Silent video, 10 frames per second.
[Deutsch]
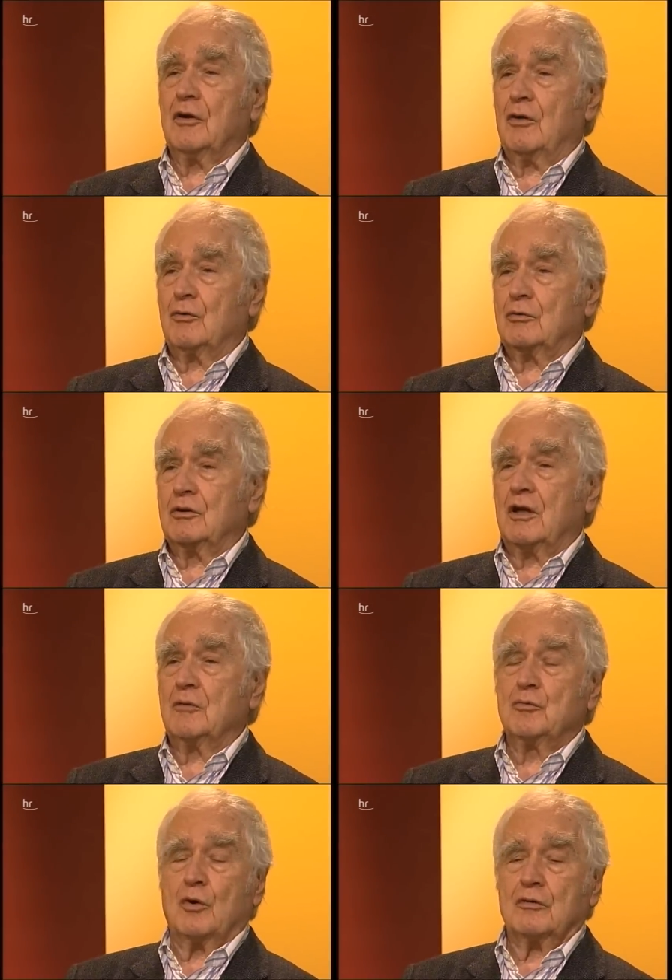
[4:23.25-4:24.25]
auch in
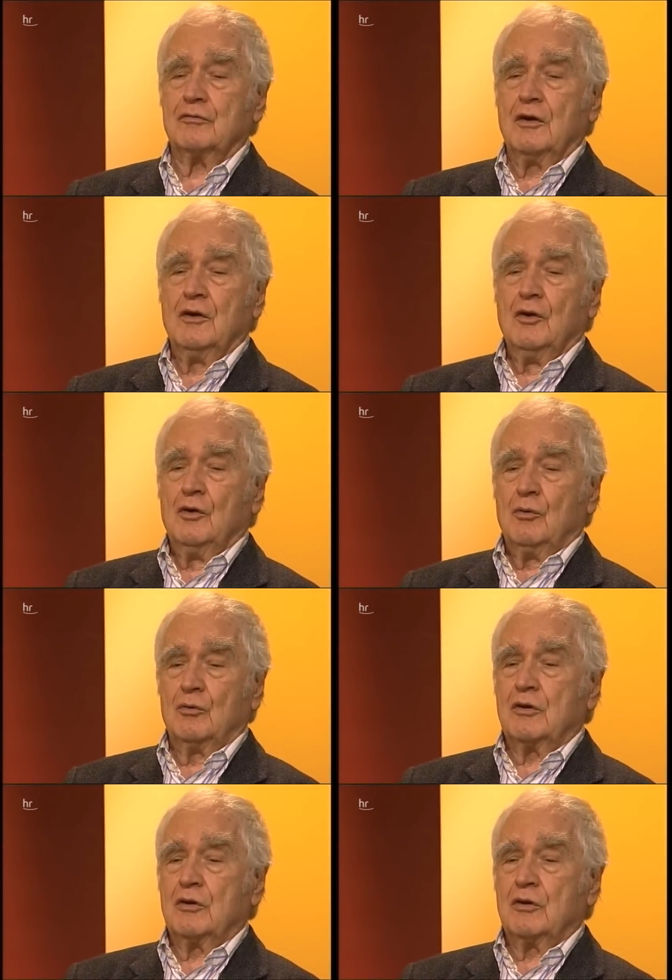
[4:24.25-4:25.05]
einem Dorf. Und